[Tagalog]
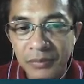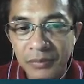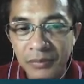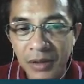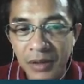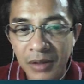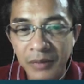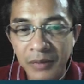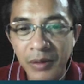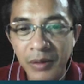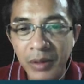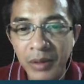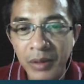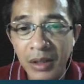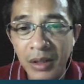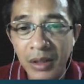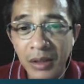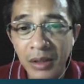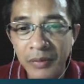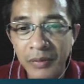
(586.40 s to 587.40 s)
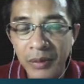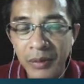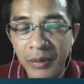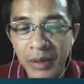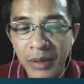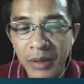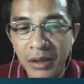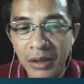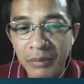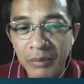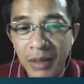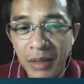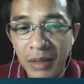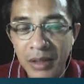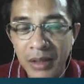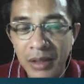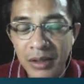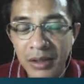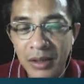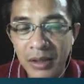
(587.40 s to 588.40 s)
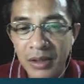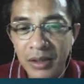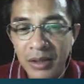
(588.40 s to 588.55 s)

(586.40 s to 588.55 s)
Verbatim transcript: If, if gawin natin valid yan,